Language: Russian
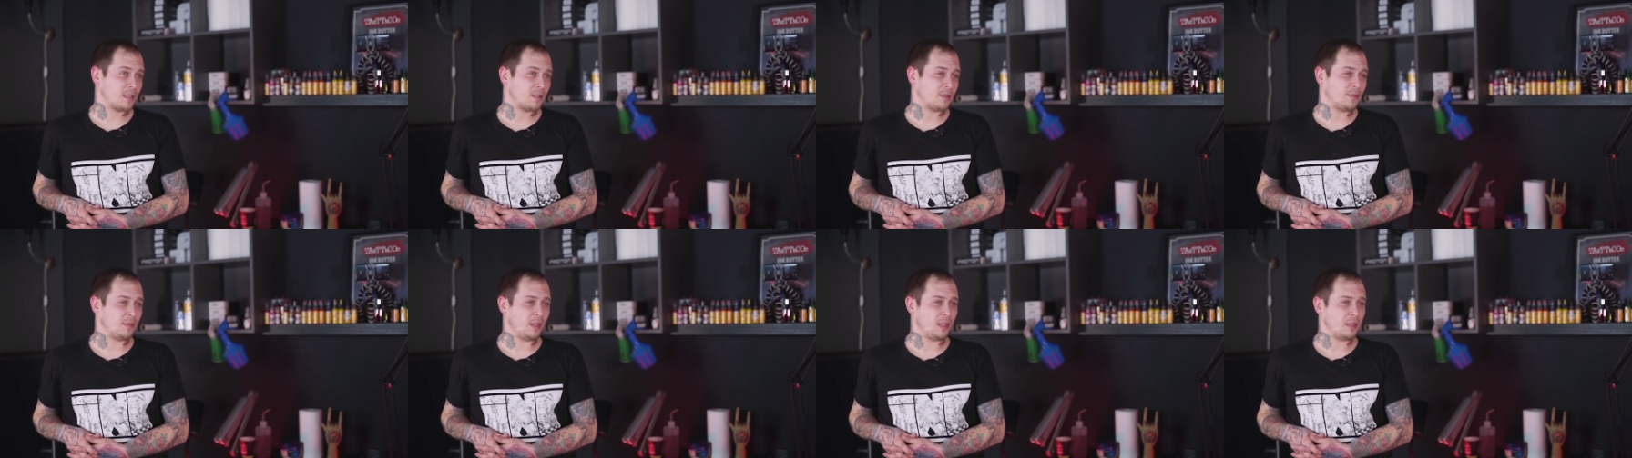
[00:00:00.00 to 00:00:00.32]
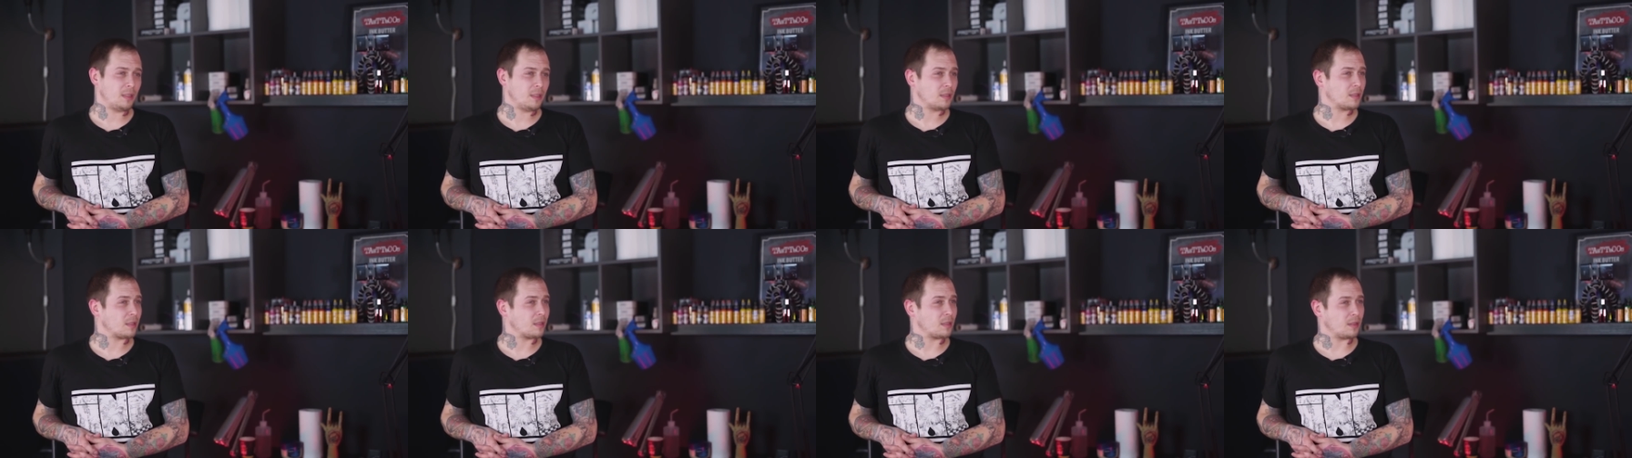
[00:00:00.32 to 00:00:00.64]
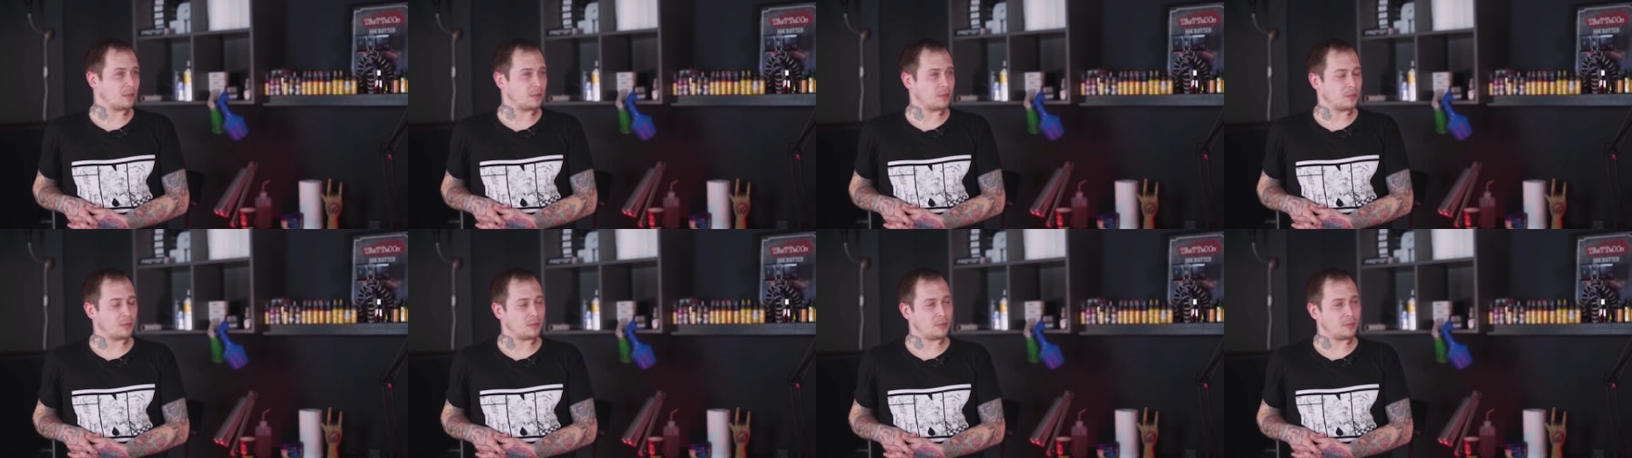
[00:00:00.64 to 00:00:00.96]

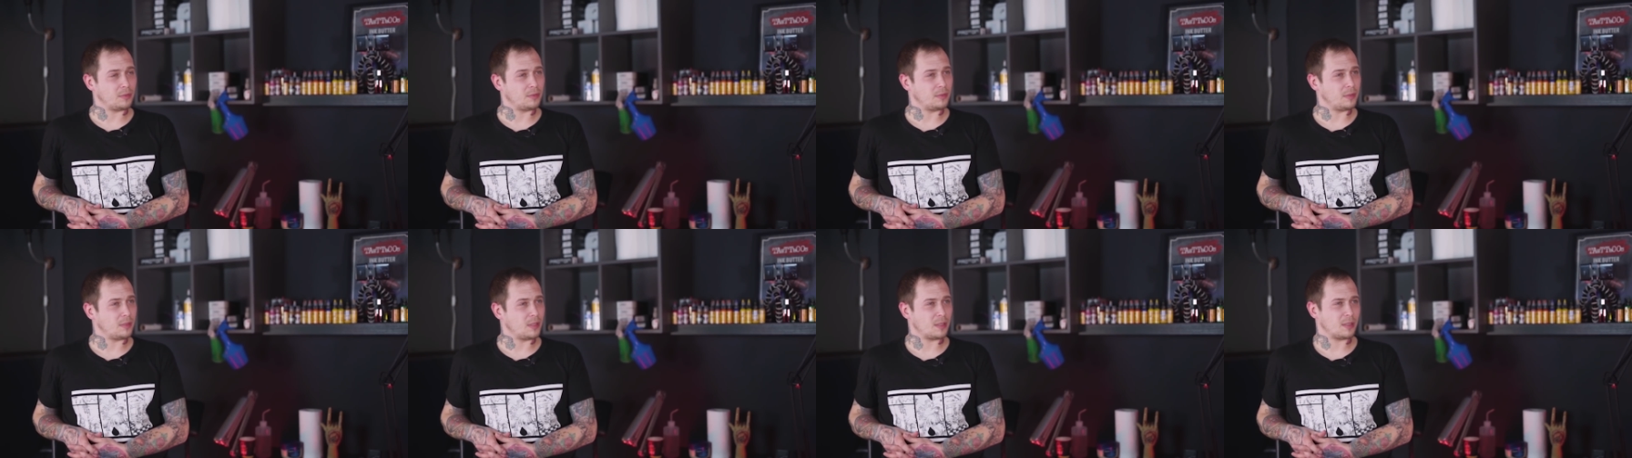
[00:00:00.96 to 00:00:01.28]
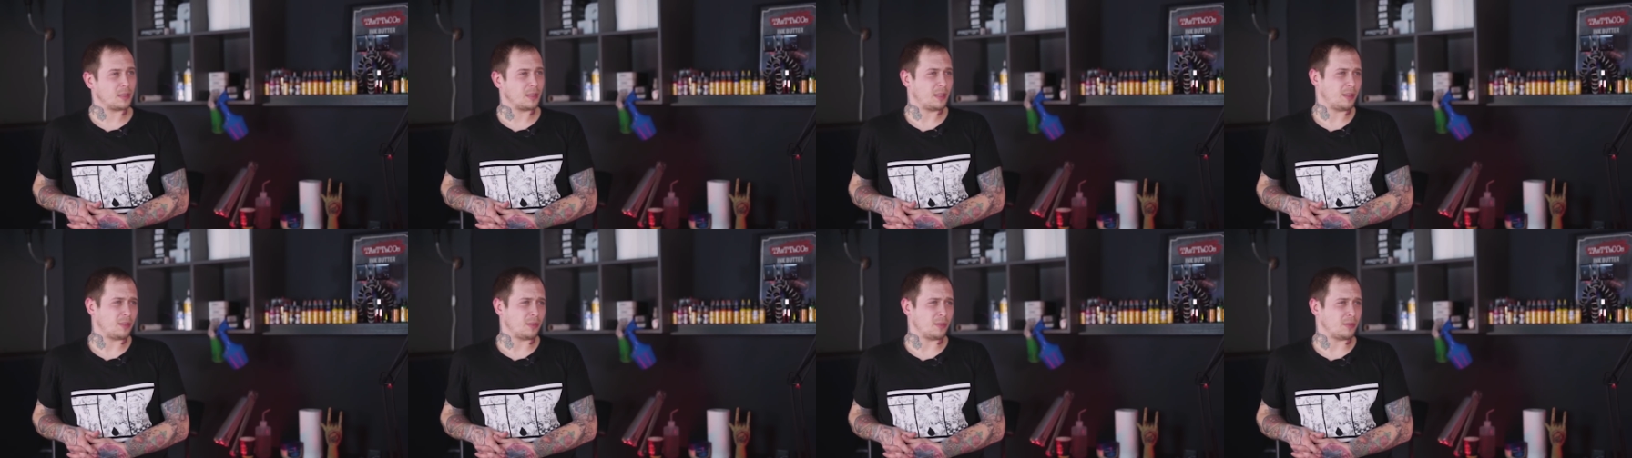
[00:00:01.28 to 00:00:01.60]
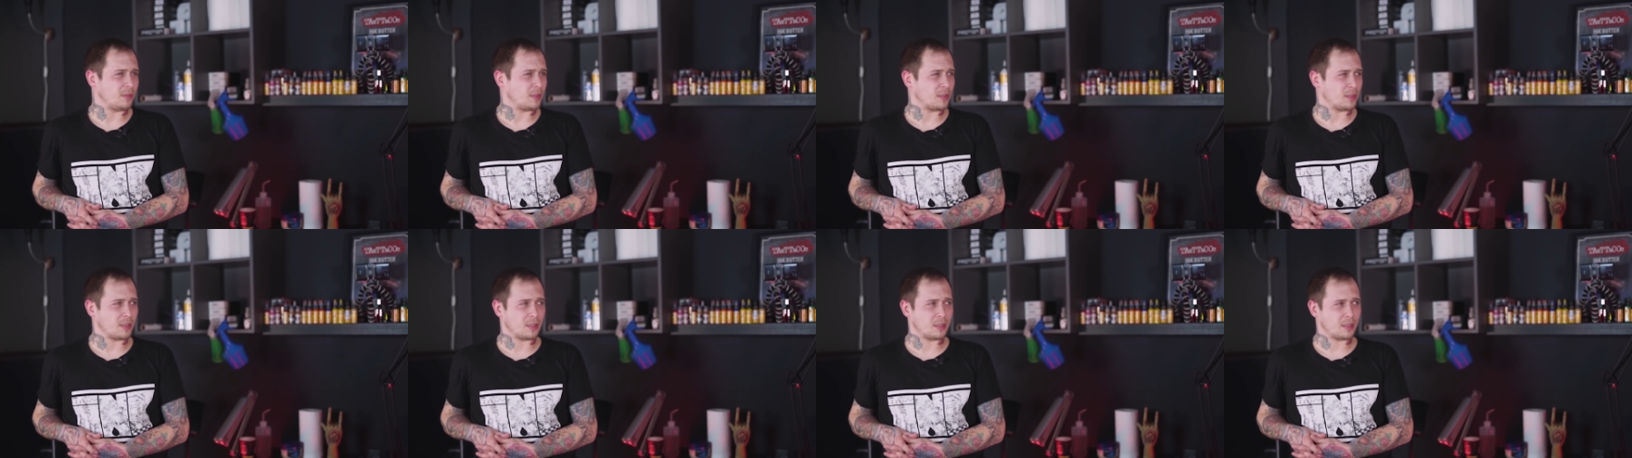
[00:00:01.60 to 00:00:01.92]
светится, но не
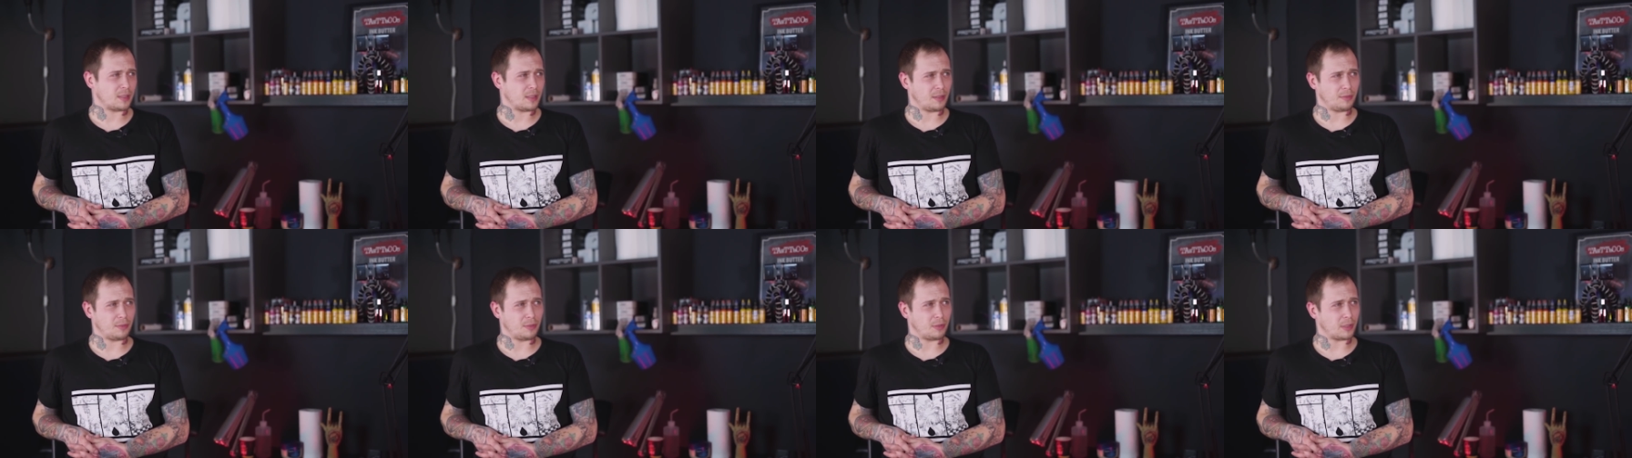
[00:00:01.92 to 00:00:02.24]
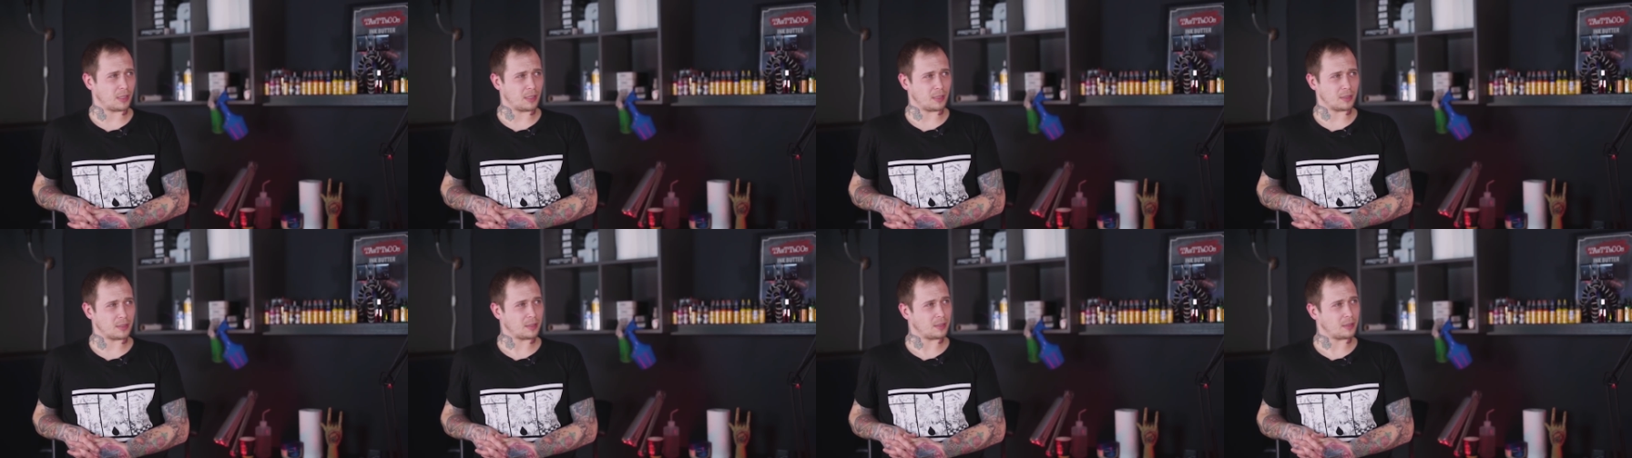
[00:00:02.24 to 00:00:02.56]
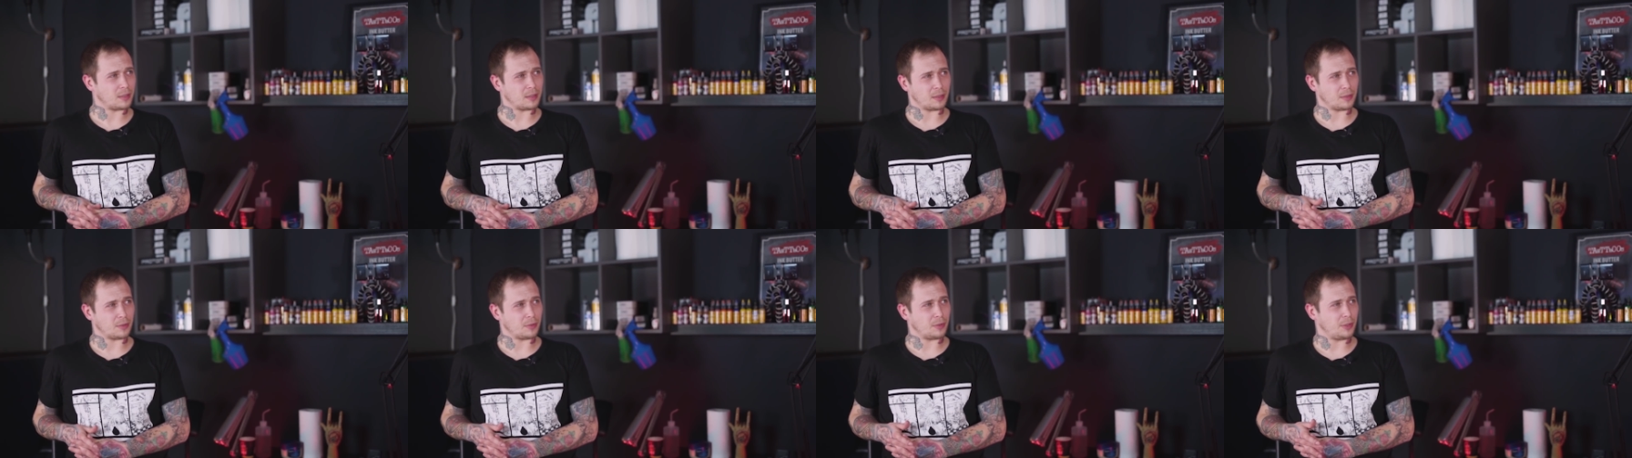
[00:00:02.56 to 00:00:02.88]
знаю, составу
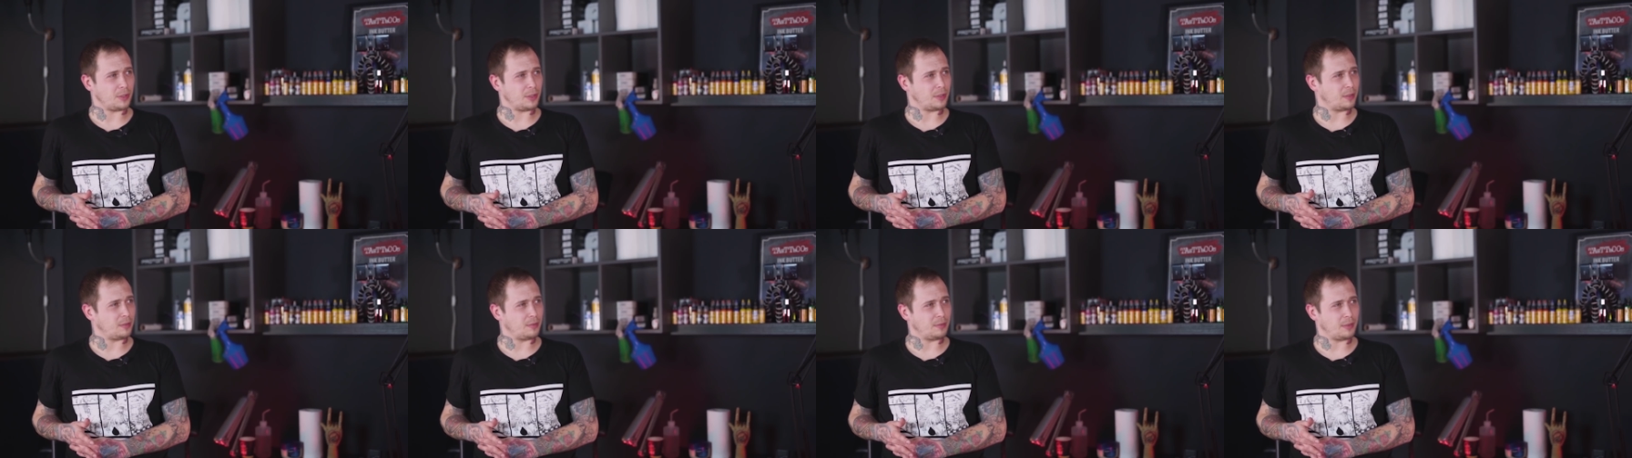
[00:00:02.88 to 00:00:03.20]
краски такой не